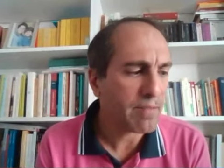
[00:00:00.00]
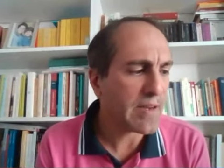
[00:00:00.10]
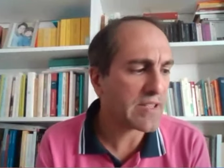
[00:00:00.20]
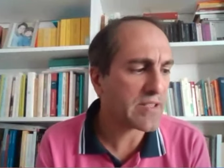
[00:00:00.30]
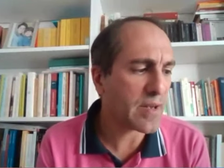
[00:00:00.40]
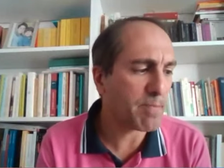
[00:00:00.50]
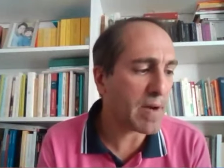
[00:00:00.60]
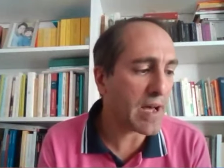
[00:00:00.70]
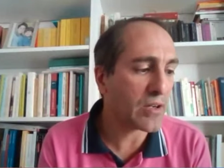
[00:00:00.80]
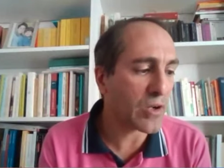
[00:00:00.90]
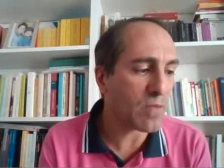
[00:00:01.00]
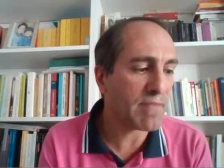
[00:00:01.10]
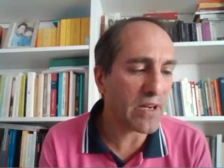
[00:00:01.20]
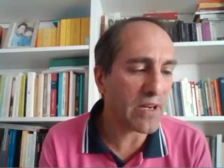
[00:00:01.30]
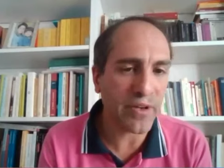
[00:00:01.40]
mais ce n'est pas un
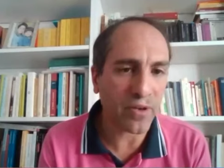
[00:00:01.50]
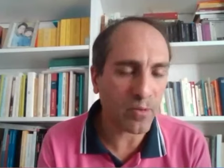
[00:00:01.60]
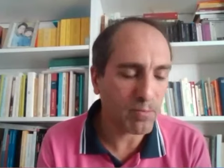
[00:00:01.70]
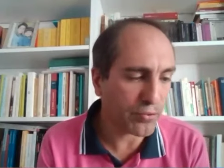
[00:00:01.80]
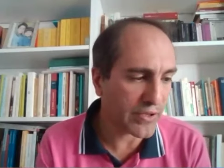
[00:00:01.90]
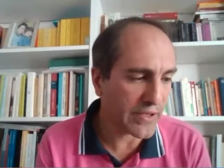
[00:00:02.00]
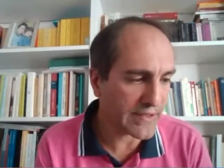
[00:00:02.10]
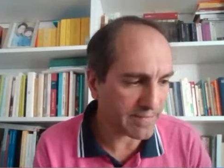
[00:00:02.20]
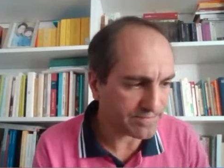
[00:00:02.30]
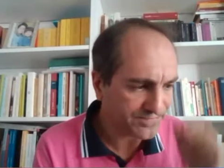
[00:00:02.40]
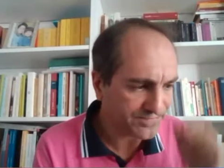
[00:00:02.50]
grand malheur pour l'État.